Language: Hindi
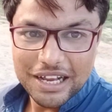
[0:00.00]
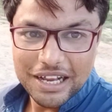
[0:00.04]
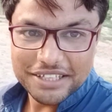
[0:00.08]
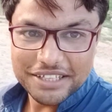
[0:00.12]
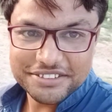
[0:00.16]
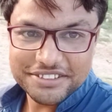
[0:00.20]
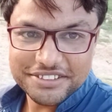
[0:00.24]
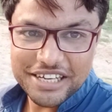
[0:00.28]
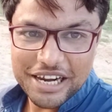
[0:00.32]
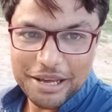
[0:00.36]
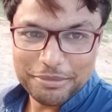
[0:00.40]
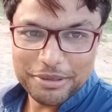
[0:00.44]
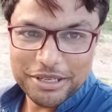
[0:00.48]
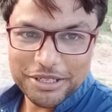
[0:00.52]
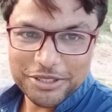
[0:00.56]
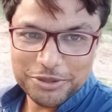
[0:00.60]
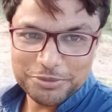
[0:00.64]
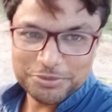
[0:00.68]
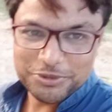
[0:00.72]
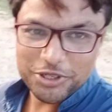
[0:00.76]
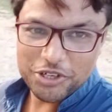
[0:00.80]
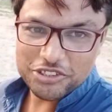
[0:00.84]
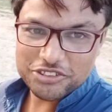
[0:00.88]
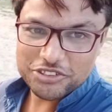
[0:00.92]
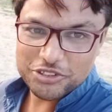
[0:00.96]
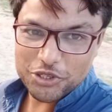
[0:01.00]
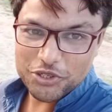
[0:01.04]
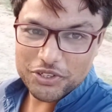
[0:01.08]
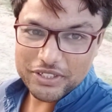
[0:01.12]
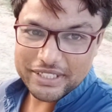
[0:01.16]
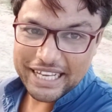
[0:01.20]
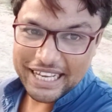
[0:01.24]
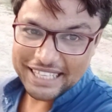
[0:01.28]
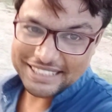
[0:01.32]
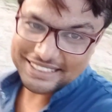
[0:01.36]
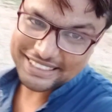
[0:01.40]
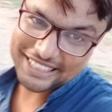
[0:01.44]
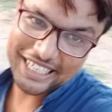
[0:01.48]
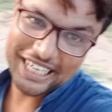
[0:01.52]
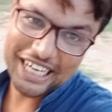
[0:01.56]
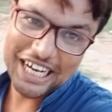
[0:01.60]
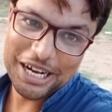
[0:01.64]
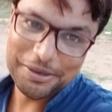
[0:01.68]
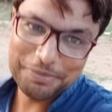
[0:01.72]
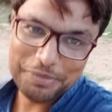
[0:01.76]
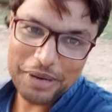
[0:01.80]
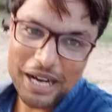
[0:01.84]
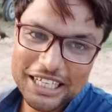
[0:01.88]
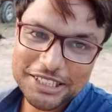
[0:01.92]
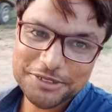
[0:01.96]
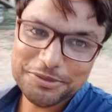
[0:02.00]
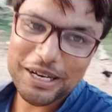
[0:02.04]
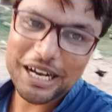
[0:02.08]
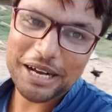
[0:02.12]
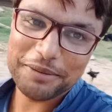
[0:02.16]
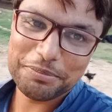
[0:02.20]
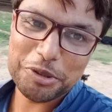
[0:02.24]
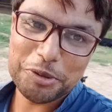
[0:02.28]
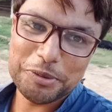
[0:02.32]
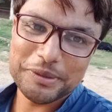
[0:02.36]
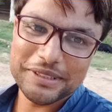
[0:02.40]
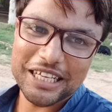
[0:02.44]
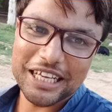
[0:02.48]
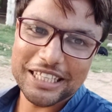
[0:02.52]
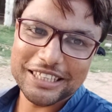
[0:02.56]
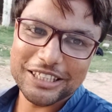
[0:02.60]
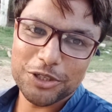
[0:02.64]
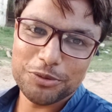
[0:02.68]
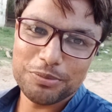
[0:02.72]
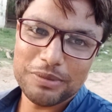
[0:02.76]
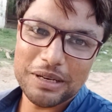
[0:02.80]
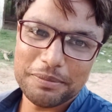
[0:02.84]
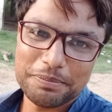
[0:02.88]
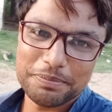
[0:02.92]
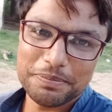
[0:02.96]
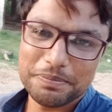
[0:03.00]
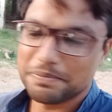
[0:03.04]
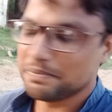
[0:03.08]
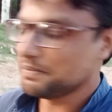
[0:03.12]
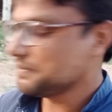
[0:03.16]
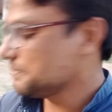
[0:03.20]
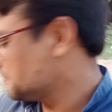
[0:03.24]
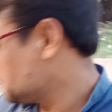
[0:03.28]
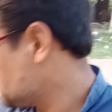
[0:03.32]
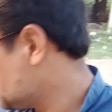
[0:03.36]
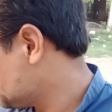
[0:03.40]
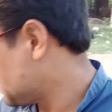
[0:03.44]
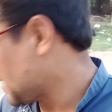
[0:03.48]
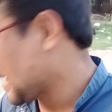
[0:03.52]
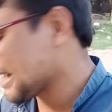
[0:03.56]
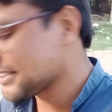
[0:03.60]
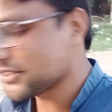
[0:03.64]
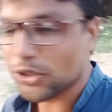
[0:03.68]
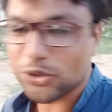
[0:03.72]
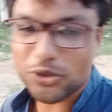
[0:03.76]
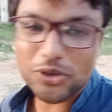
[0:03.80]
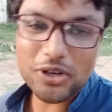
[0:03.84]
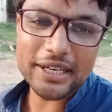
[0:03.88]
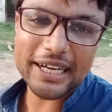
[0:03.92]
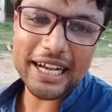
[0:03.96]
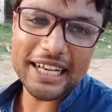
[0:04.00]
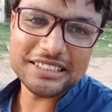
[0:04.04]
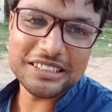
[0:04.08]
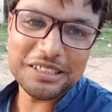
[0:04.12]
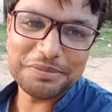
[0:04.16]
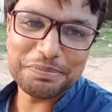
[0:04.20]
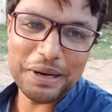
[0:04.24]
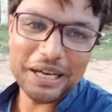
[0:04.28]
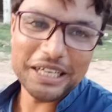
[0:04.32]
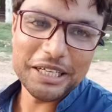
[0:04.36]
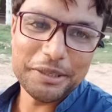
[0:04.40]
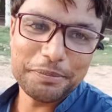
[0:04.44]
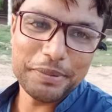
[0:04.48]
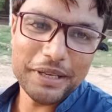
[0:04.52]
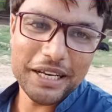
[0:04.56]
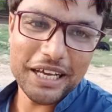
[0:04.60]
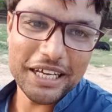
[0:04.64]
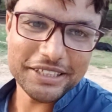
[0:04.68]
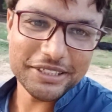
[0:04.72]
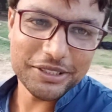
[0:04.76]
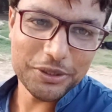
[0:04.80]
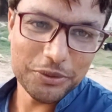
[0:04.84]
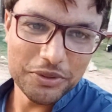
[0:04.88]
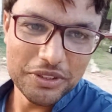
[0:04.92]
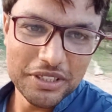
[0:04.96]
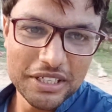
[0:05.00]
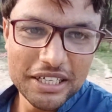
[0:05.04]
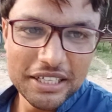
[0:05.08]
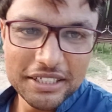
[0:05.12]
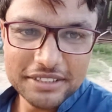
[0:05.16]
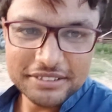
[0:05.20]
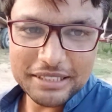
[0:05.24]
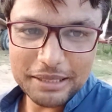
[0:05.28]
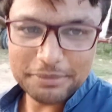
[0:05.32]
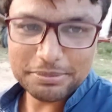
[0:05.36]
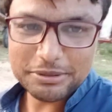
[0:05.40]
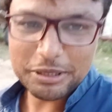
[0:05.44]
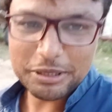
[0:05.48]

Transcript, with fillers: असलम दोस्तों कैसे हैं आप आज मैं आपको बताता हूँ मैं भैंसों को कैसे पानी पिलाता हूँ सबसे